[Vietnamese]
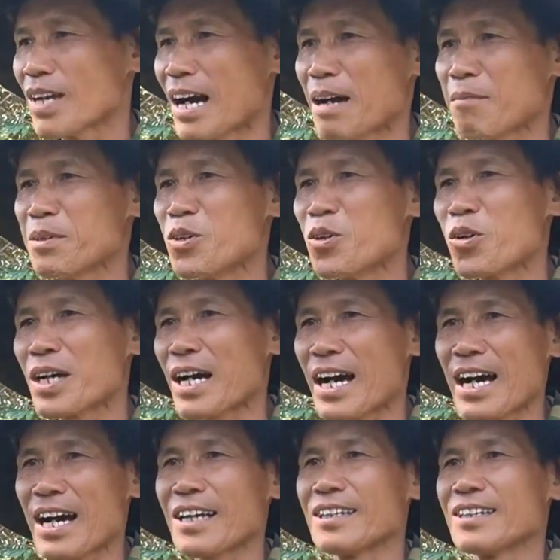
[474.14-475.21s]
amino là
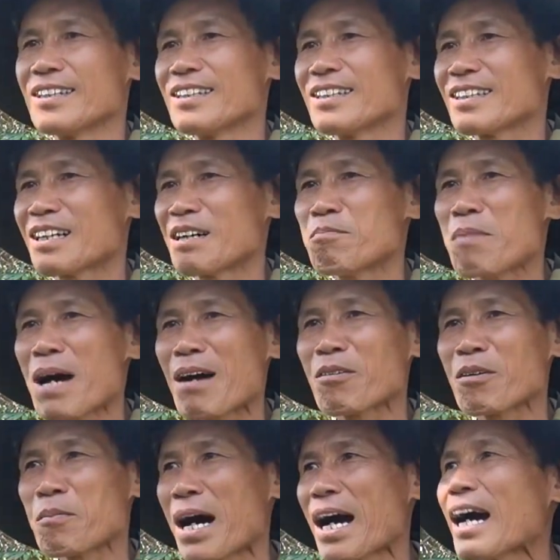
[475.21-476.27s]
hai, compound
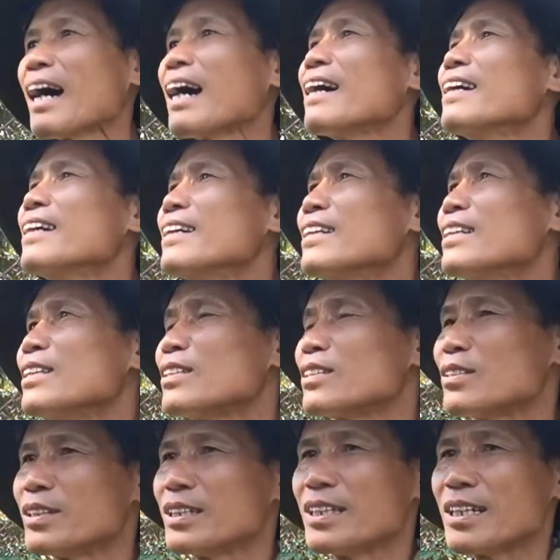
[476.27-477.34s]
là ba,
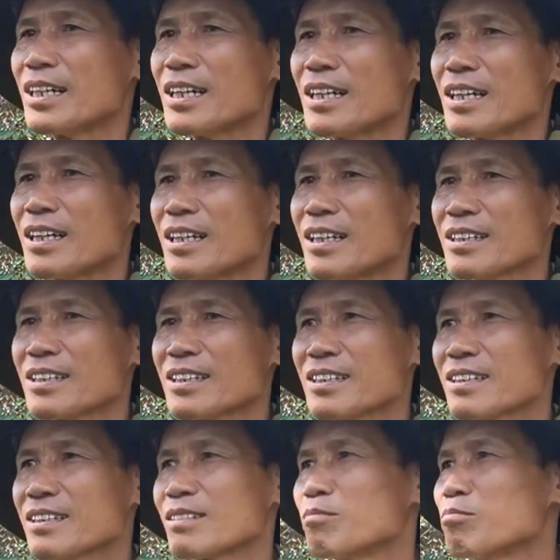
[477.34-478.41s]
rồi uh,
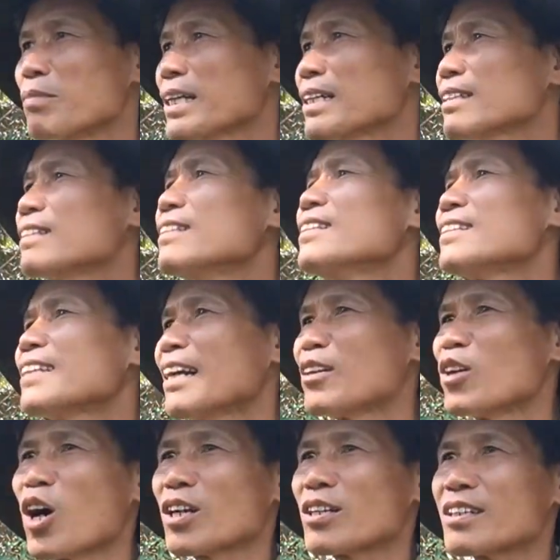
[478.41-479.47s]
mấy cái thứ chặn
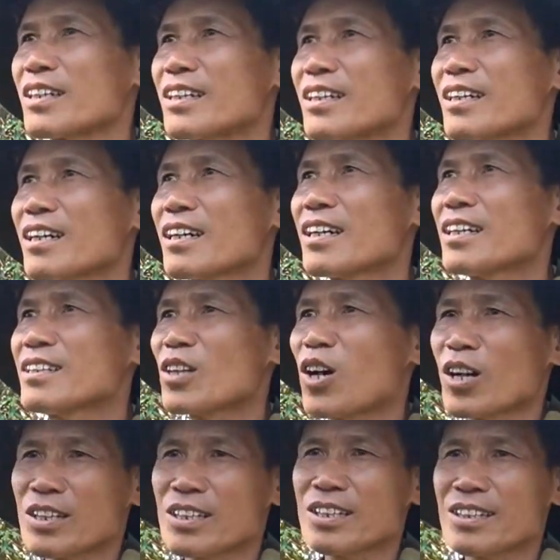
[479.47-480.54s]
đọt để kích
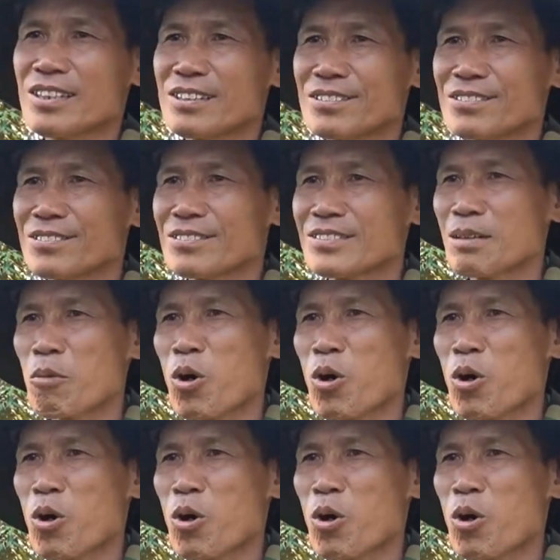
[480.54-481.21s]
đọt đó là